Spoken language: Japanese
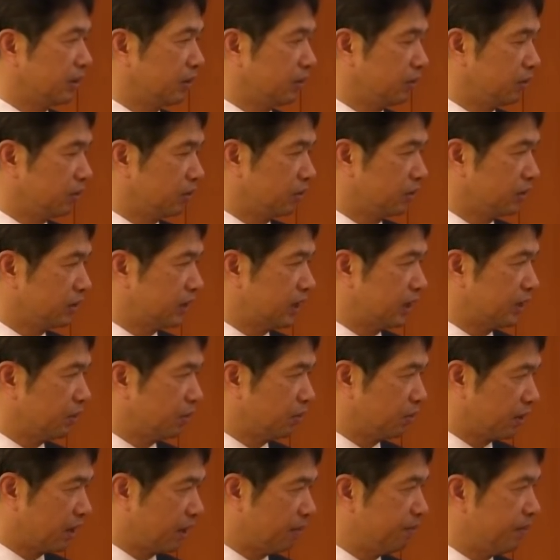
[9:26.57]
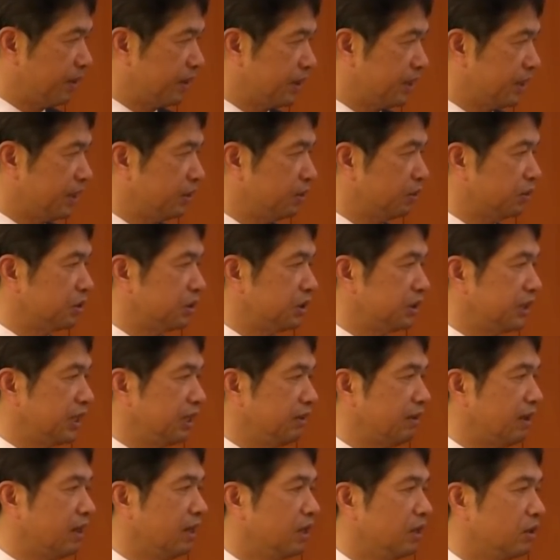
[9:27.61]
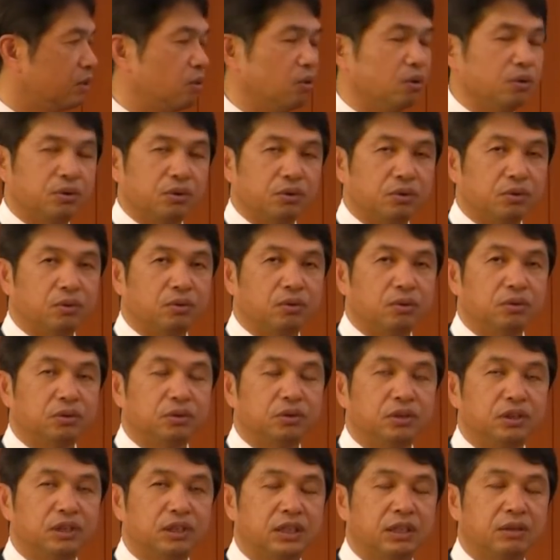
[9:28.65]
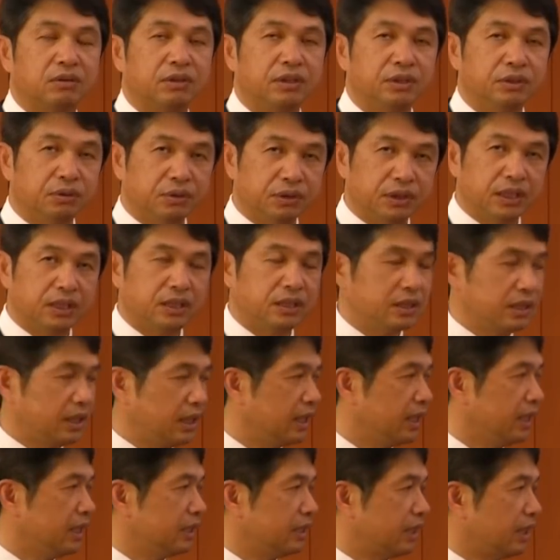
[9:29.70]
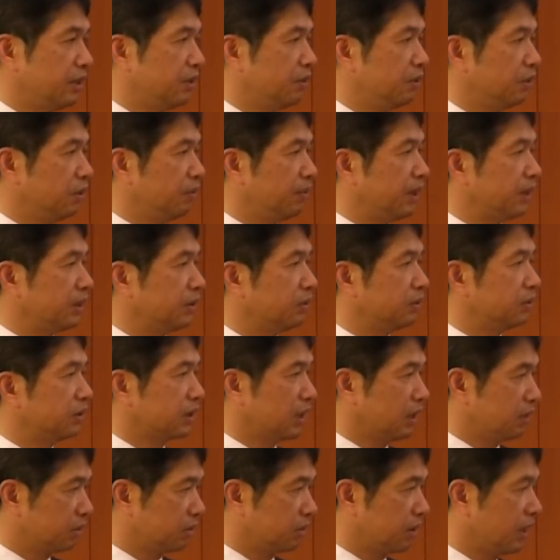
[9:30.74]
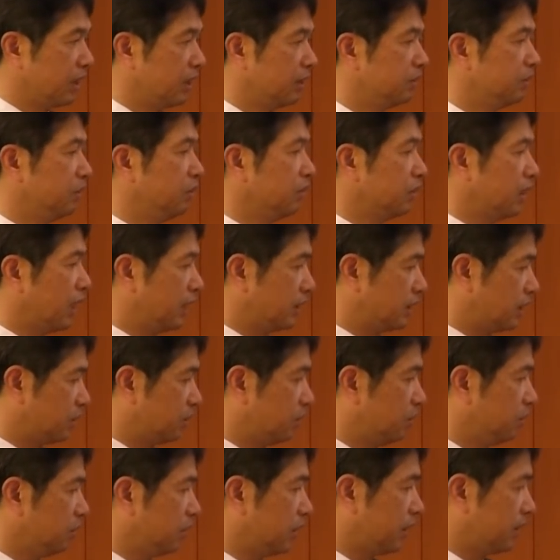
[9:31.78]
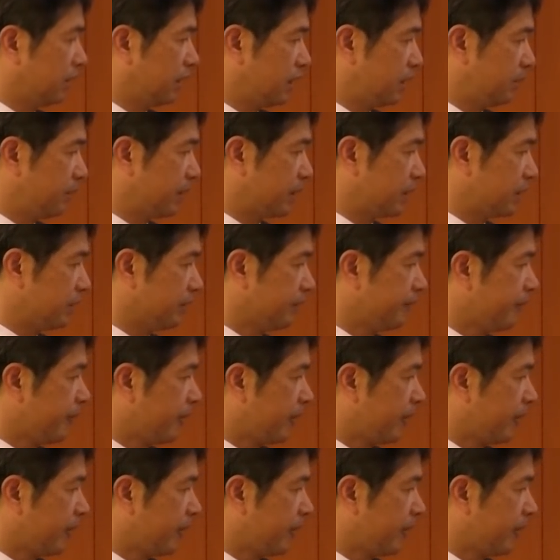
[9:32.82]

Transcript: あの作業の現場に移動する際は公共の交通機関を利用せずに専用のバスを使うとかの対策を徹底します